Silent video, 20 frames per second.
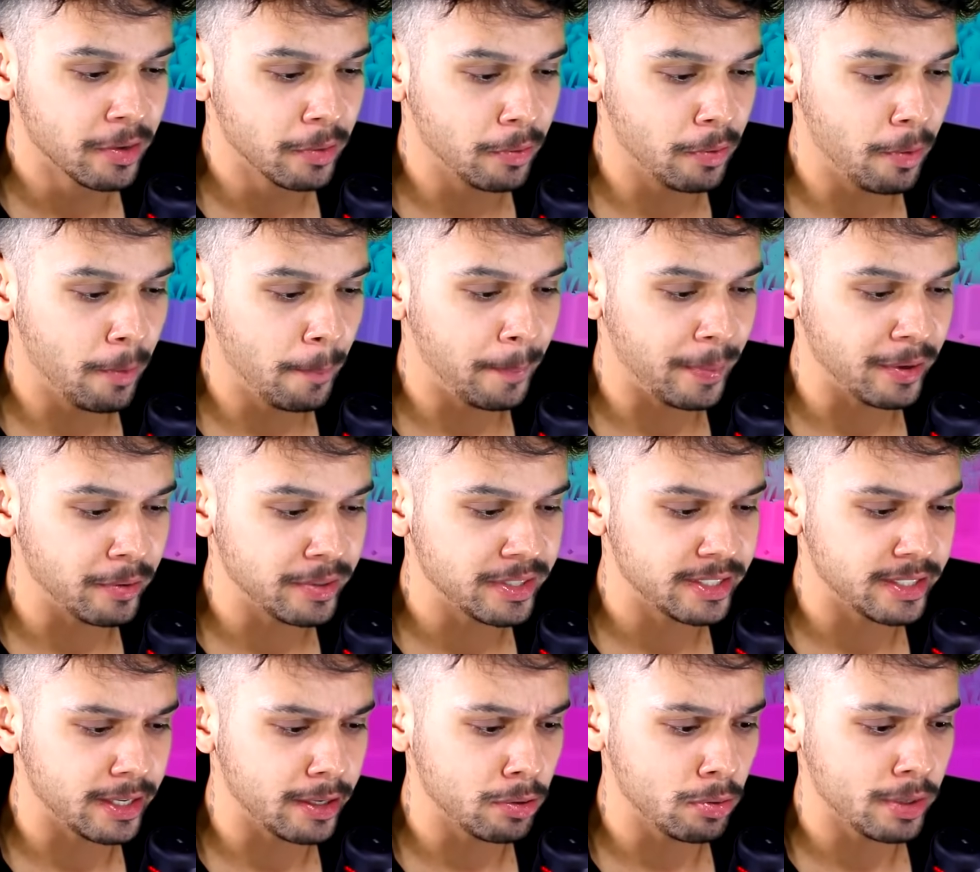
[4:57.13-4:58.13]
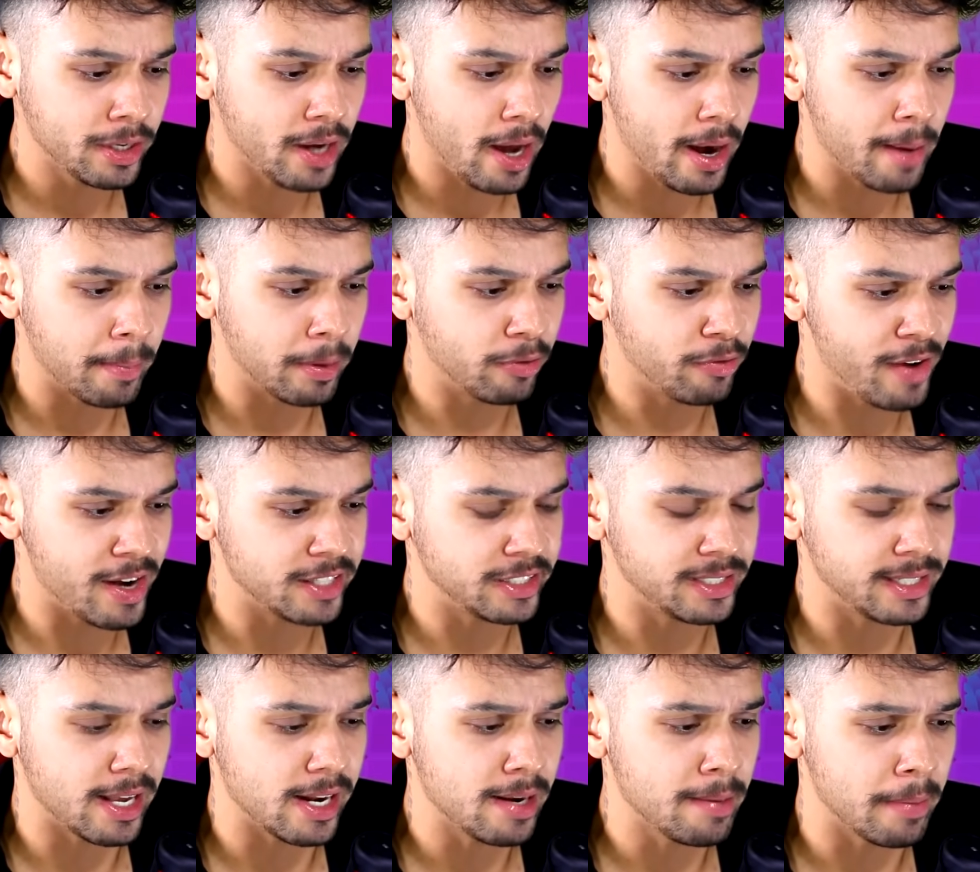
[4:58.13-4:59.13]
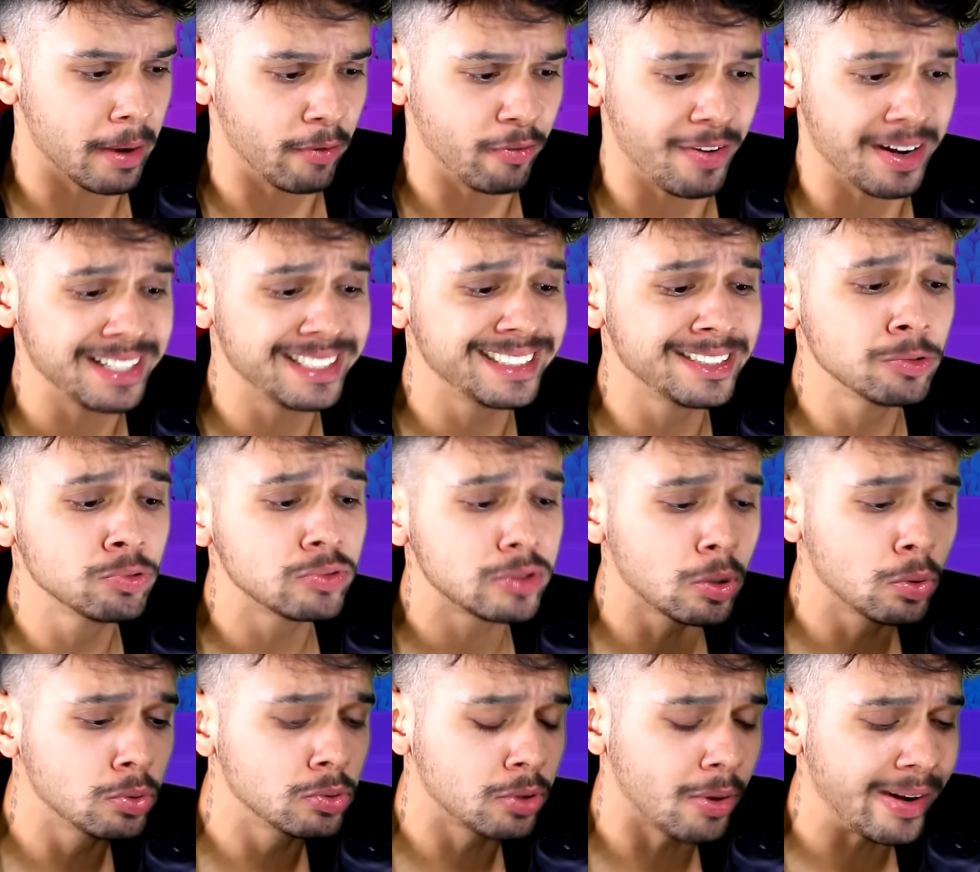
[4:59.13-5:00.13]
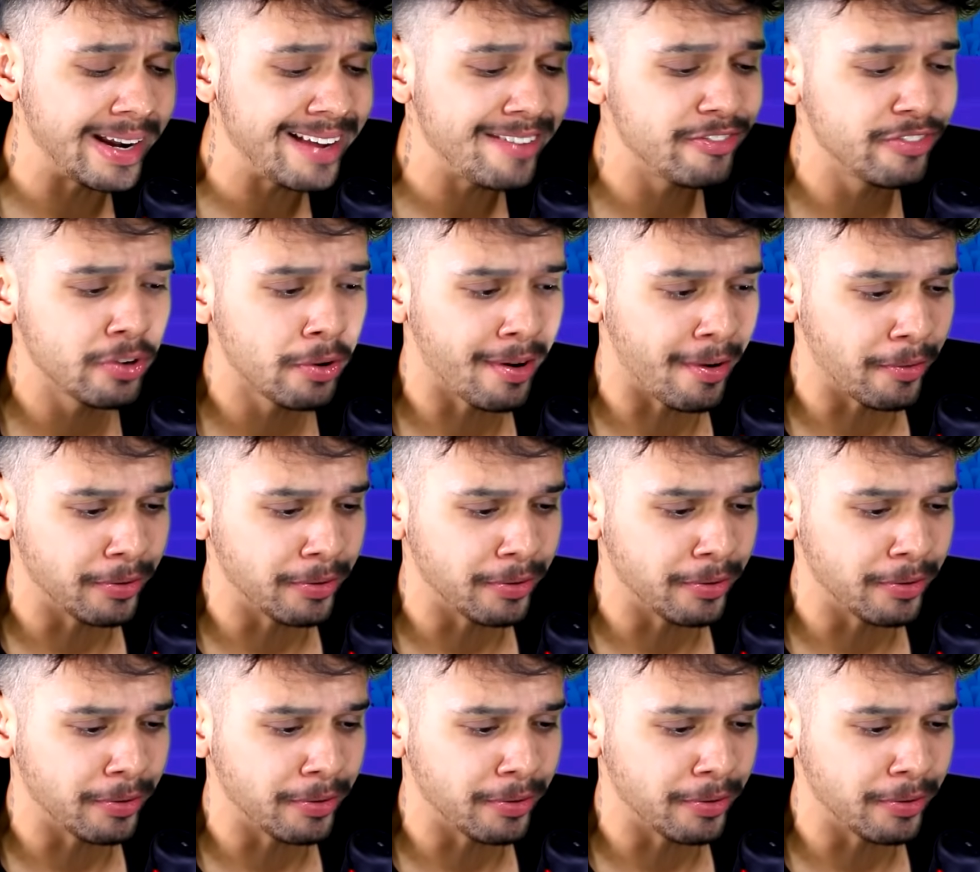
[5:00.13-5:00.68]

o pinguizinho. E caramba, faleci ali, mano. Faleci um segundo que eu nem o que